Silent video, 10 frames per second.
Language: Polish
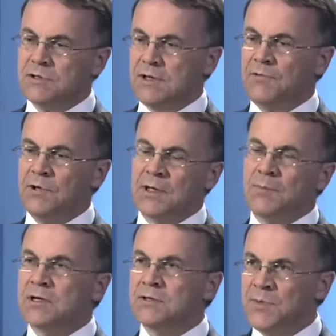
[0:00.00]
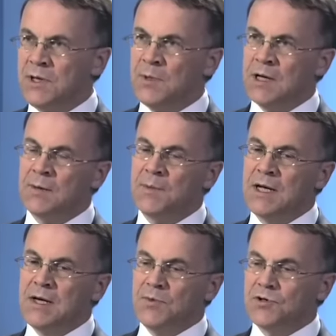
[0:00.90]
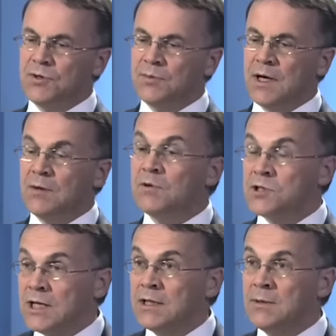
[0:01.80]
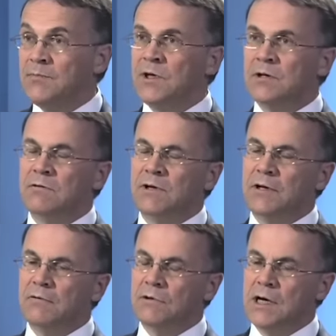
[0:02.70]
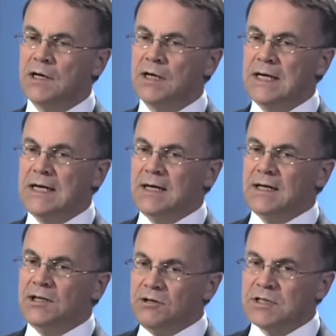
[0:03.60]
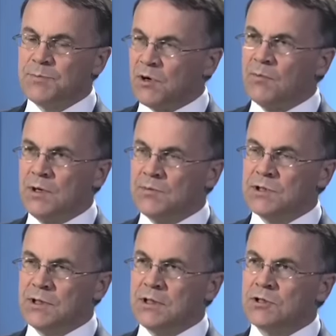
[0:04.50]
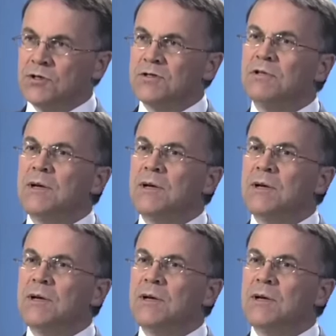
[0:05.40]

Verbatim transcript: ustawiła na bardzo minimalnym poziomie albo żadnym w niektórych kierunkach. I to jest problem, że rządzą